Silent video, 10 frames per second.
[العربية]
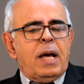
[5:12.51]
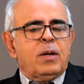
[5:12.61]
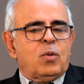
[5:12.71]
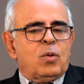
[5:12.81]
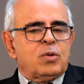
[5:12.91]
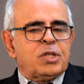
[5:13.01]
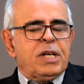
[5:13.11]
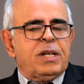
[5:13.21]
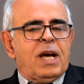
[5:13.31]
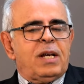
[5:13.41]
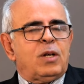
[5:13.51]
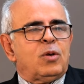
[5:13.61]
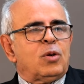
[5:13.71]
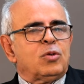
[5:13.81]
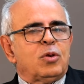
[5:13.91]
نحن جئنا إلى
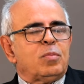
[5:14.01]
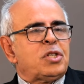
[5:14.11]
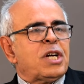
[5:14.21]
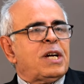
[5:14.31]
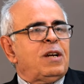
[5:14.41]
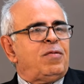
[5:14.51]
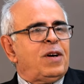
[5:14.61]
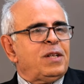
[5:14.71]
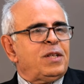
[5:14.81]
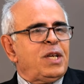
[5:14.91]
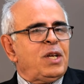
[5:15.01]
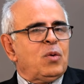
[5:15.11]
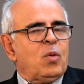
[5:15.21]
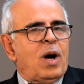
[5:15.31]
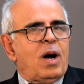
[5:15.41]
الأردن بشكل فردي
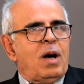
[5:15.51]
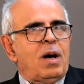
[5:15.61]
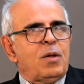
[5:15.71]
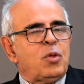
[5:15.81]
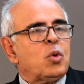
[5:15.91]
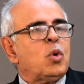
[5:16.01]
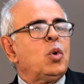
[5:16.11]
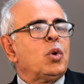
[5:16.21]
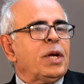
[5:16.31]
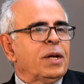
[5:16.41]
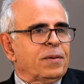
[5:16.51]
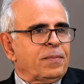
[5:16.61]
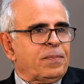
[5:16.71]
وذكوري